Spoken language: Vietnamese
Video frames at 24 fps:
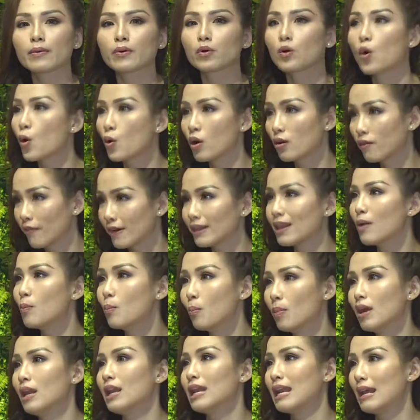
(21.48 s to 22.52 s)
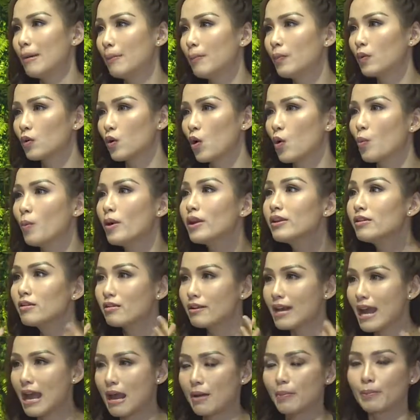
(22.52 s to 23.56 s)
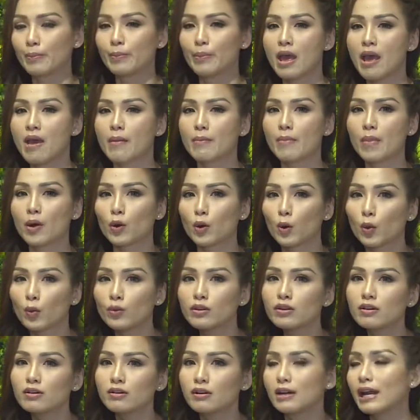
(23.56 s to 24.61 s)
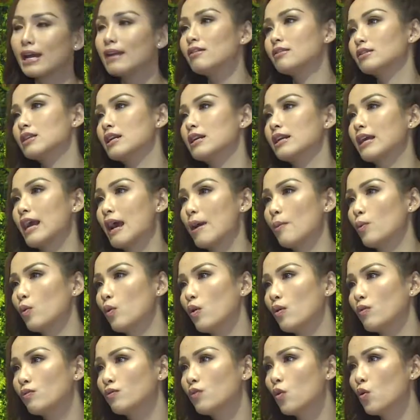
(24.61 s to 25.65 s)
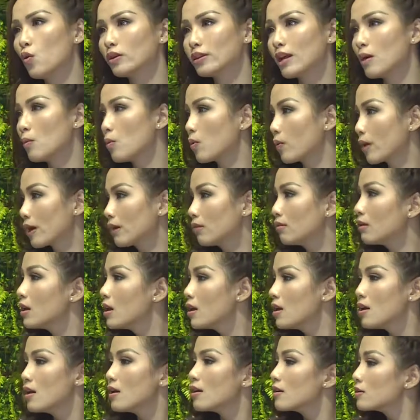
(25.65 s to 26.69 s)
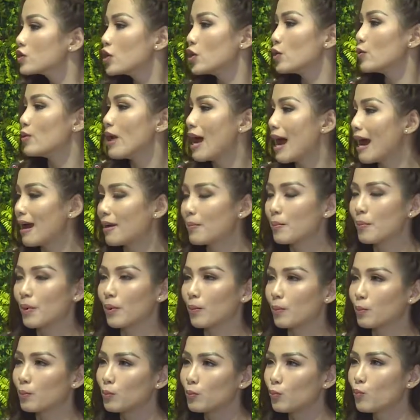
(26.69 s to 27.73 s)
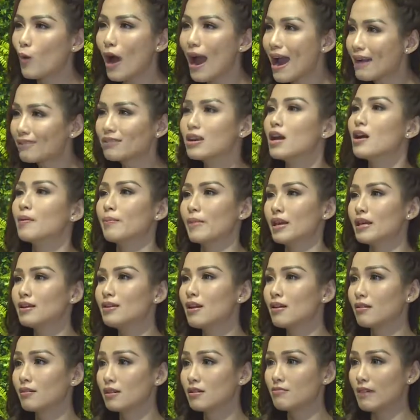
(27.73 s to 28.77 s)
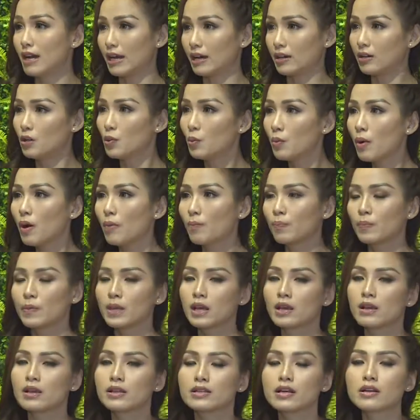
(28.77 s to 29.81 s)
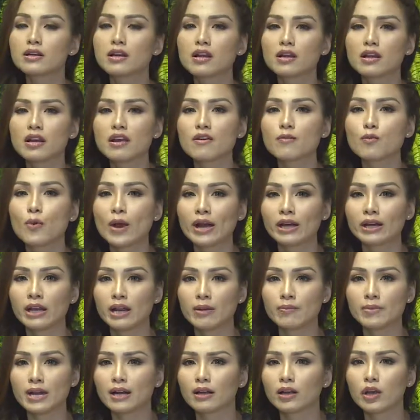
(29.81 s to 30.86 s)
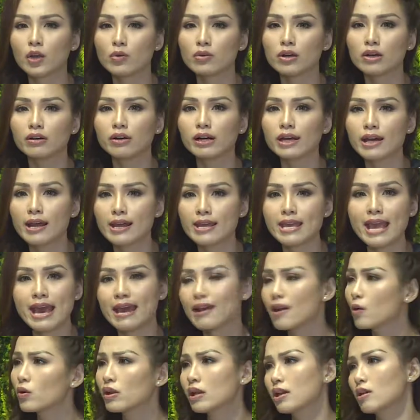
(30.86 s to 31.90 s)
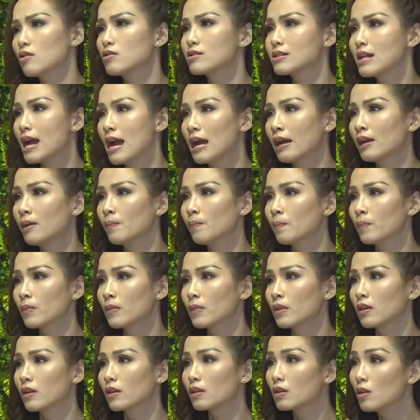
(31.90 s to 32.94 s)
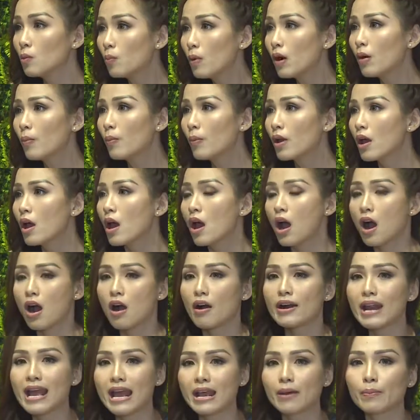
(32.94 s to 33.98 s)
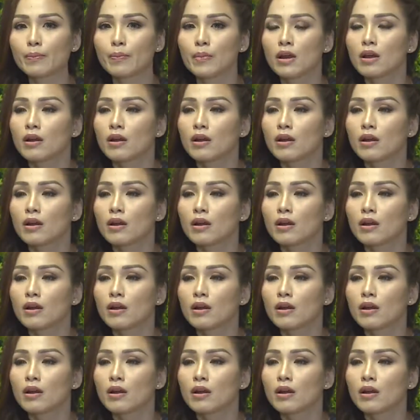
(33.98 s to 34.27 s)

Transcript: cô đó phải thông minh lắm cũng mới vừa đẹp mà cũng vừa lấy được tình cảm của ông vua trong một cái triều đại mà quá trời mỹ nhân như vậy đúng không cho nên cái quan niệm rằng kiều nữ đi đại gia đâu có gì đâu sai đúng không họ đẹp